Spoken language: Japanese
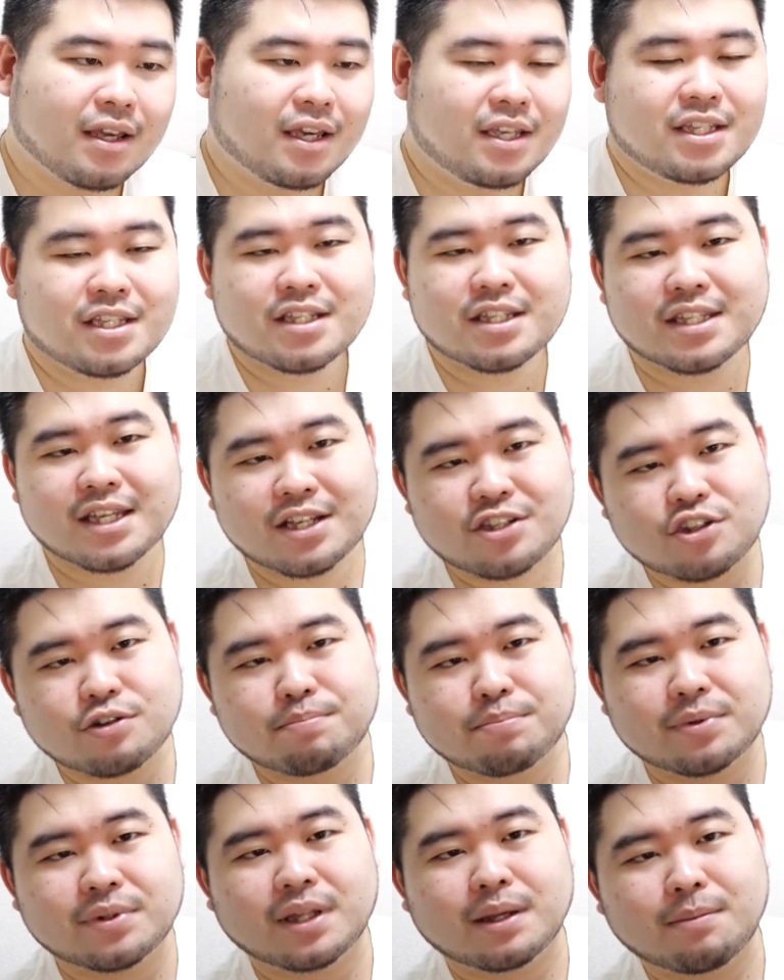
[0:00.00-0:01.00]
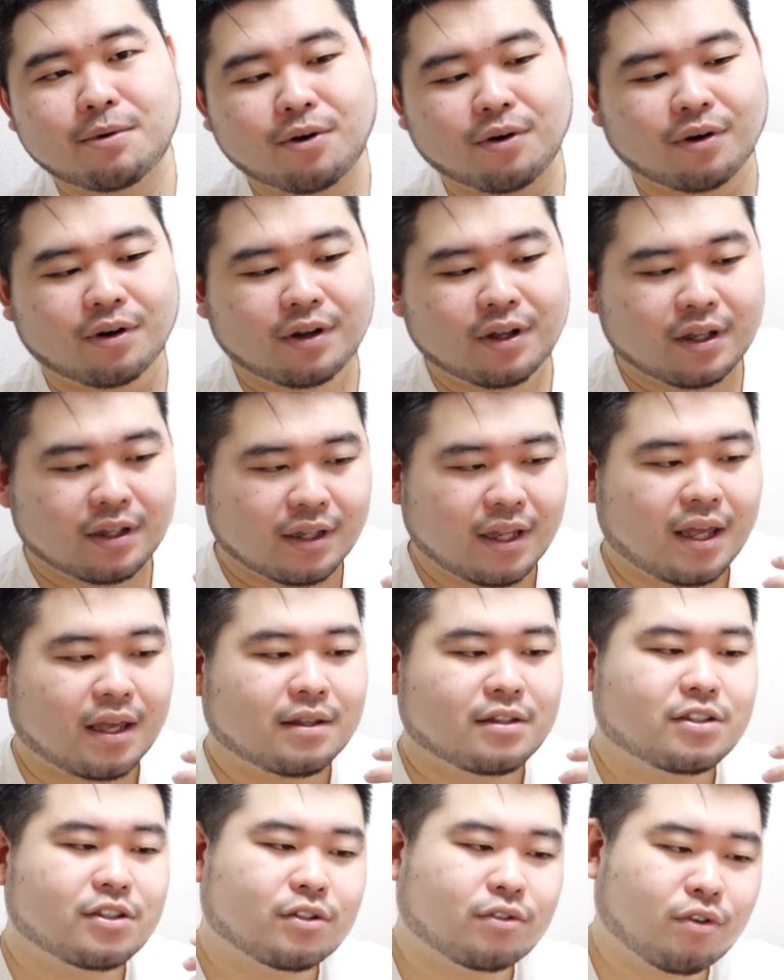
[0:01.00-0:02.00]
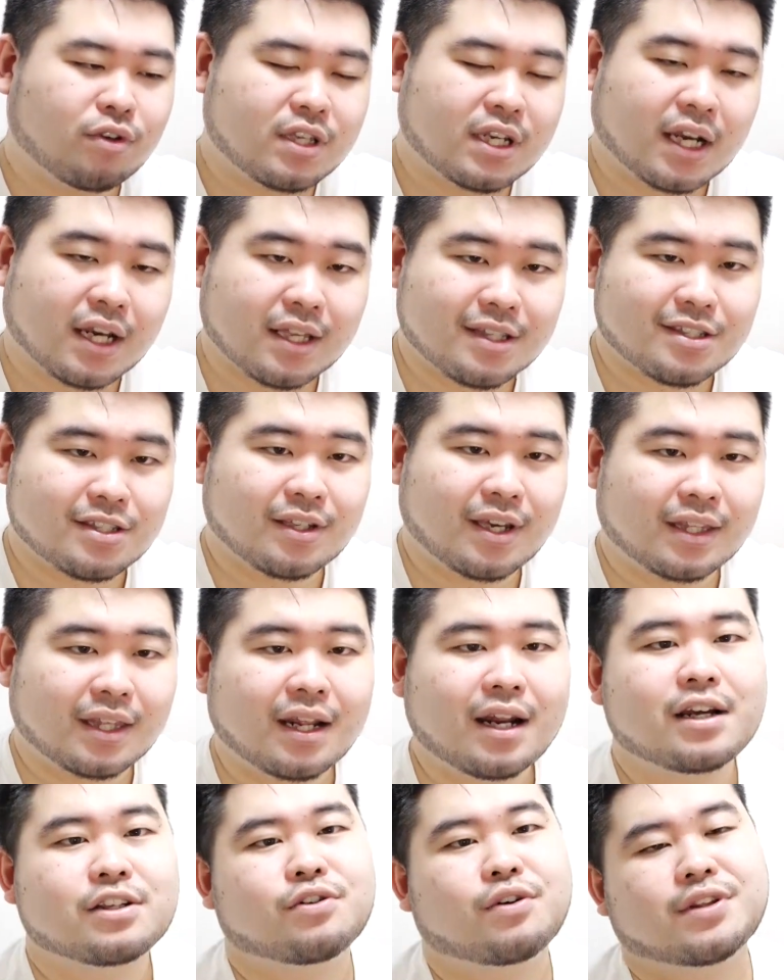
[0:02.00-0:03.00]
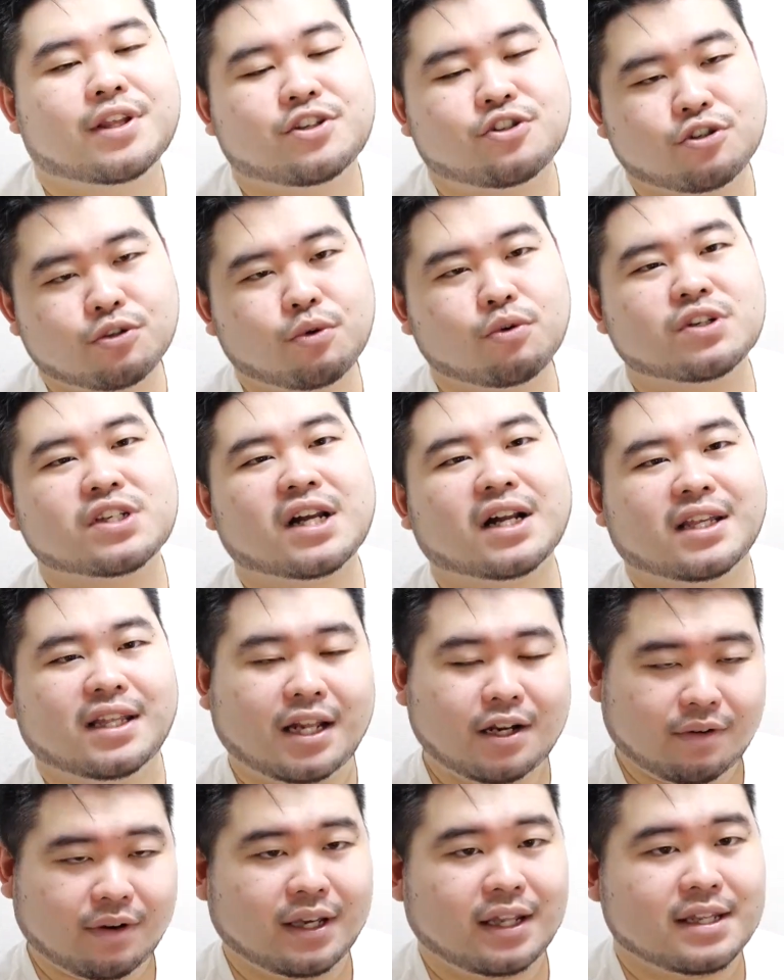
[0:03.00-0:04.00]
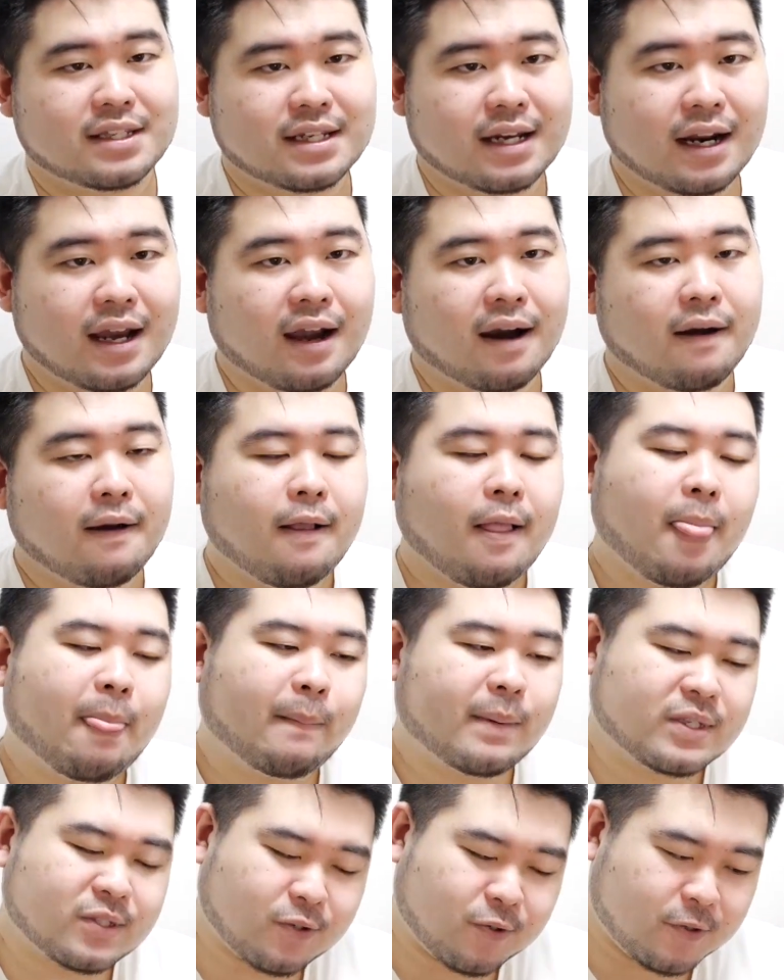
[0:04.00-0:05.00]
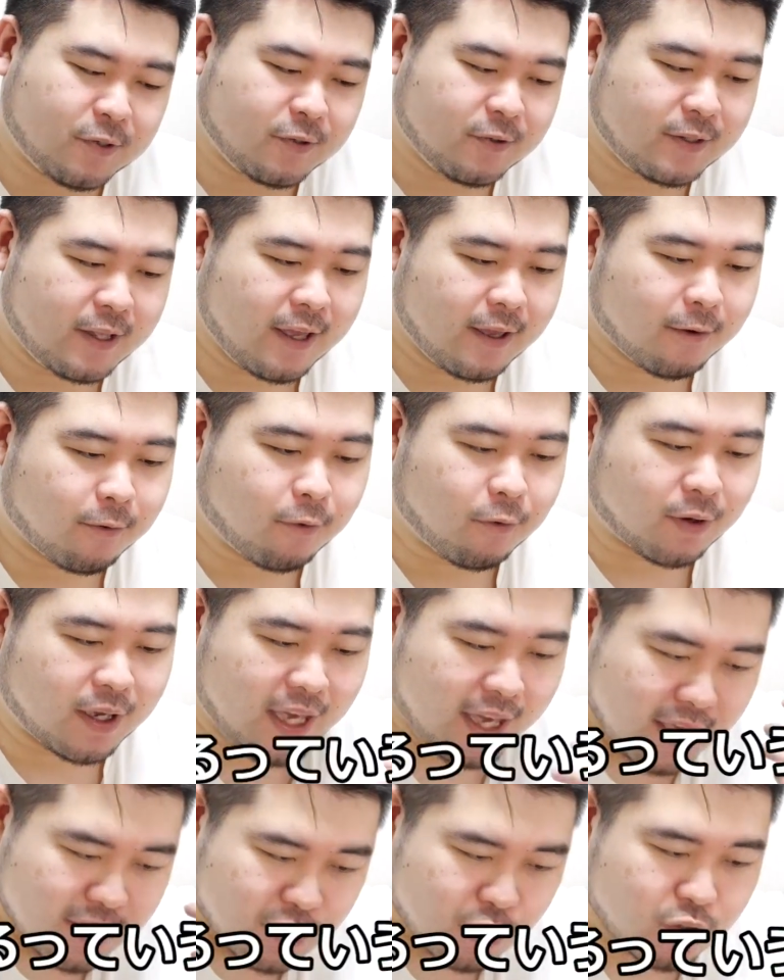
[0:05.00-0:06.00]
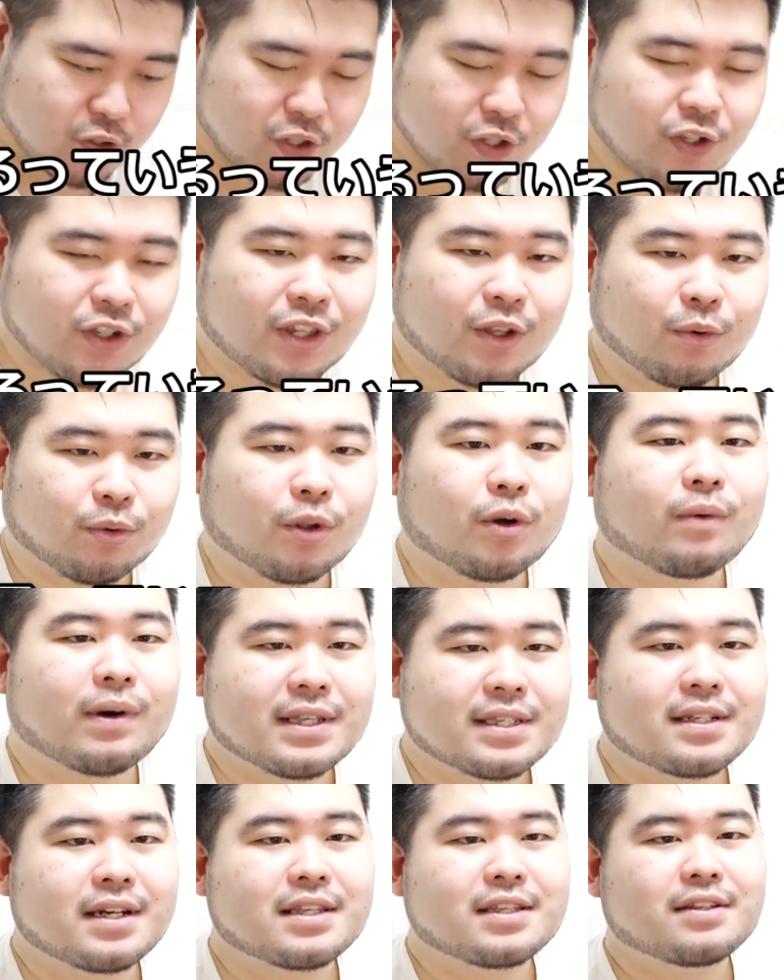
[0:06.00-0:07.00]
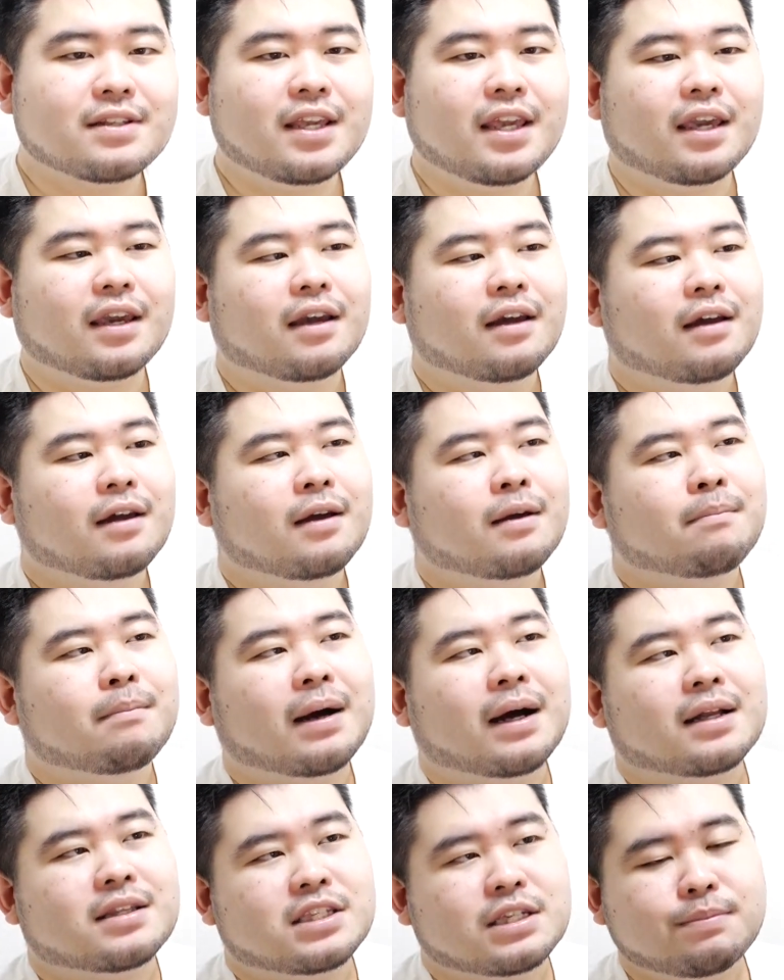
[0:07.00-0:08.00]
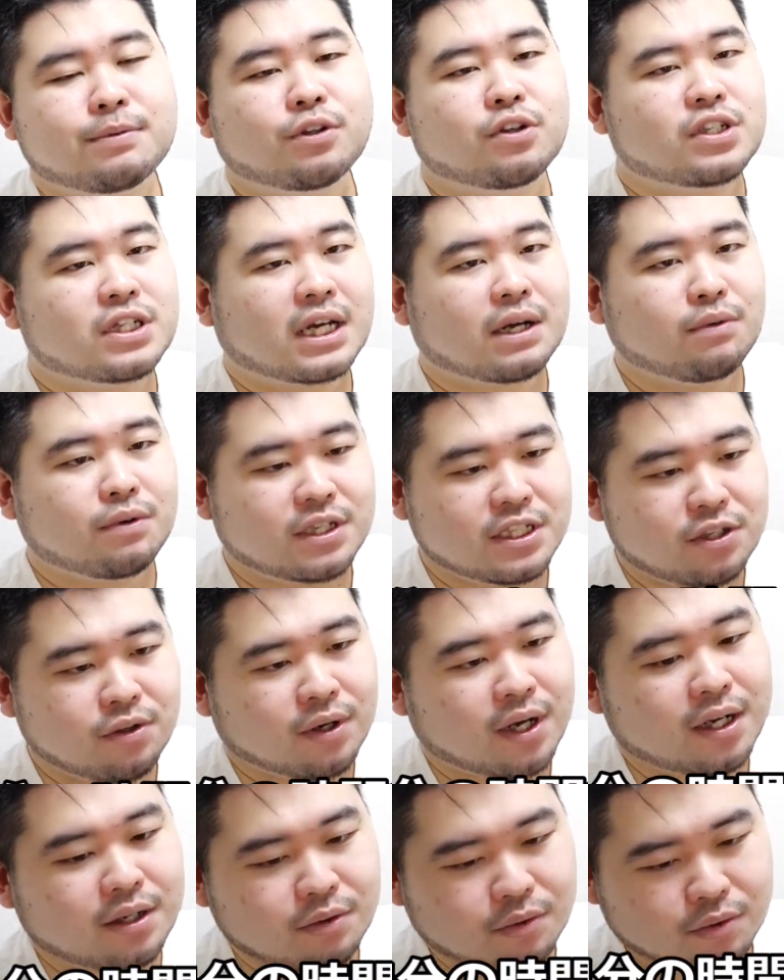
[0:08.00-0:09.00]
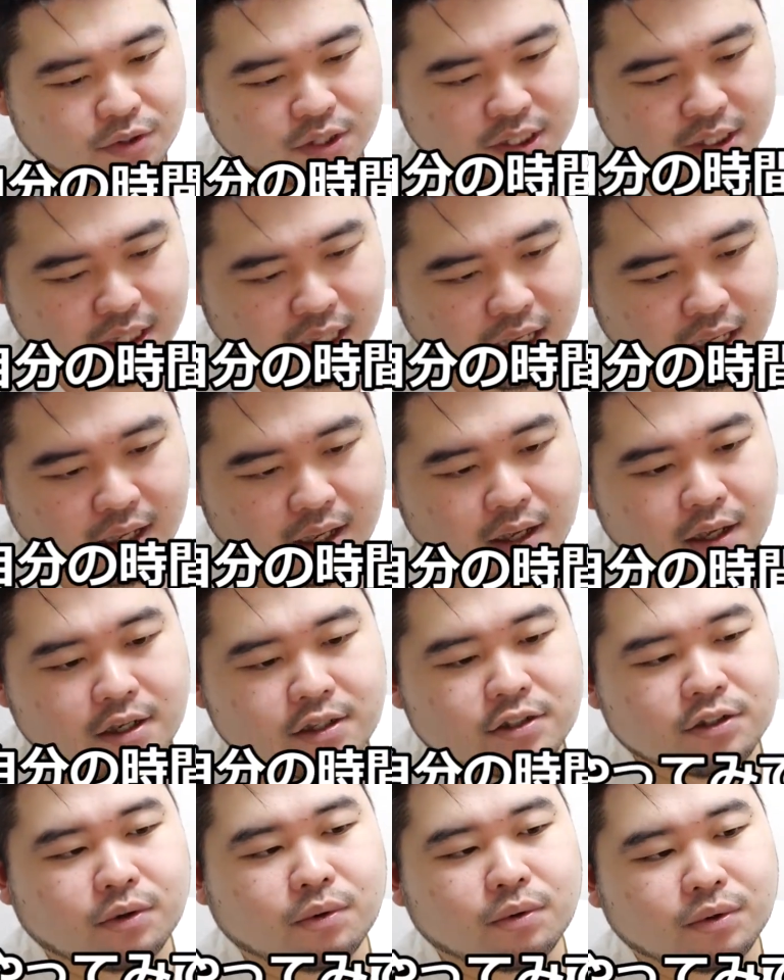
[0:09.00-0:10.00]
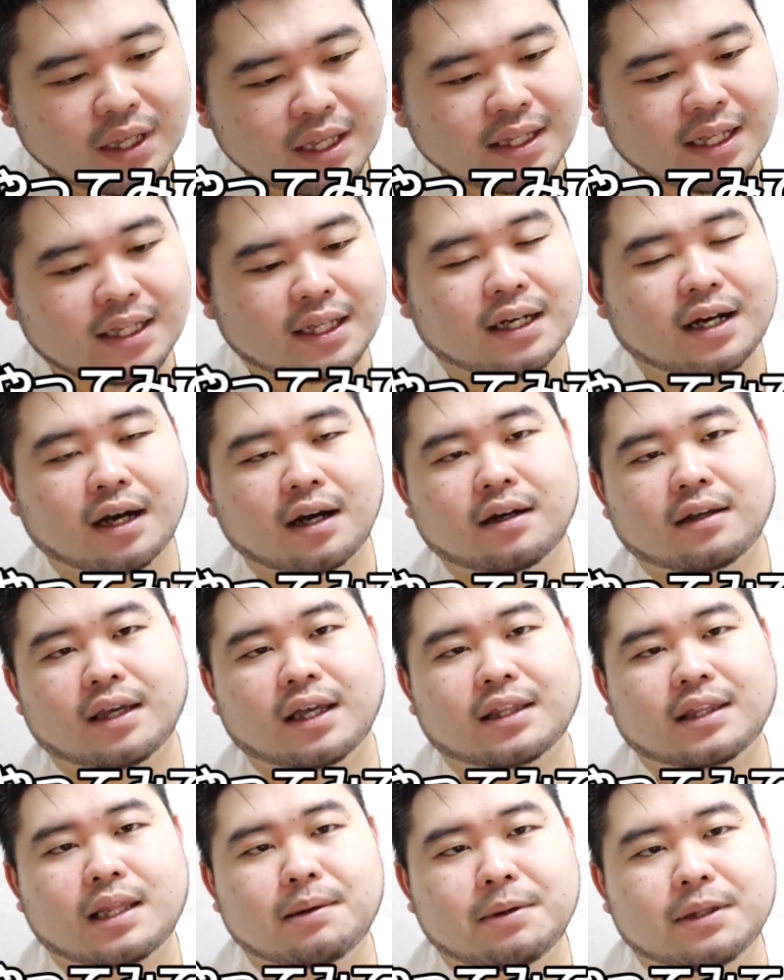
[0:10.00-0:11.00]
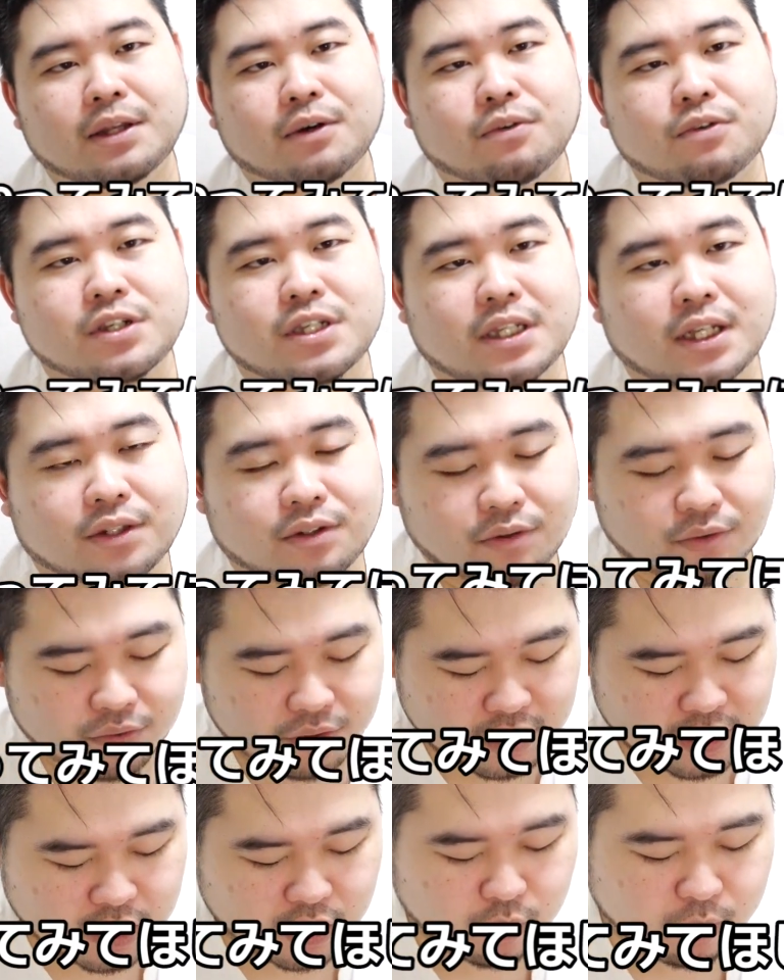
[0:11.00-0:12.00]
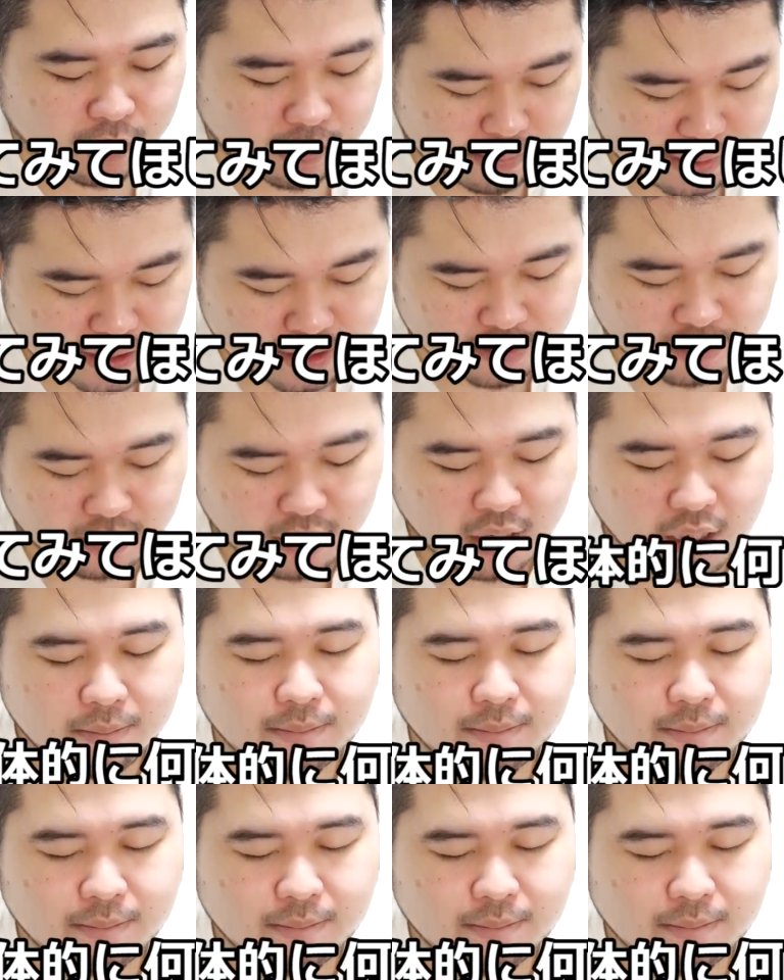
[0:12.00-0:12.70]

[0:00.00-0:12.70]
1日30分でも、ね、ずっと1ヶ月続けたら、それで15時間になるわけですから、まあそういうね、こう継続するってことを忘れずに、まあ自分の時間をきちんと確保して、そこで何かやってみてほしいなというふうに思います。